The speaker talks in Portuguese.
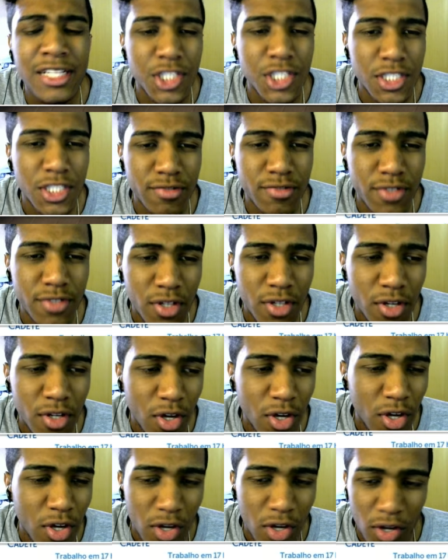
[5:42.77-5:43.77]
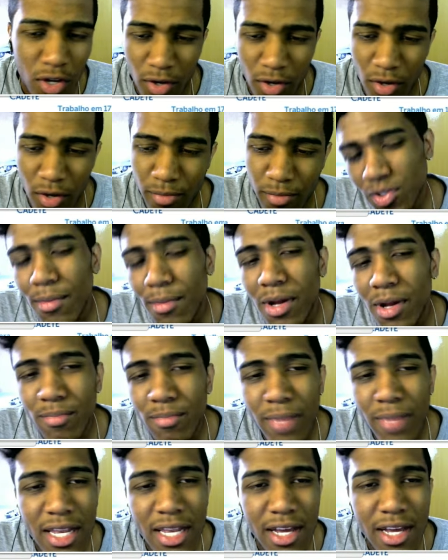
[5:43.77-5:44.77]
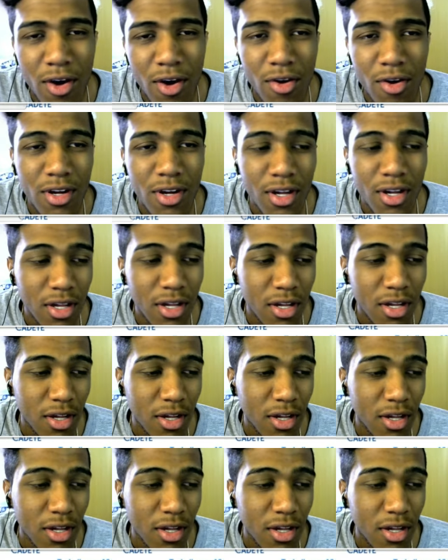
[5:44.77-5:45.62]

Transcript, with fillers: detetive. Vai ser um trabalho bem legal.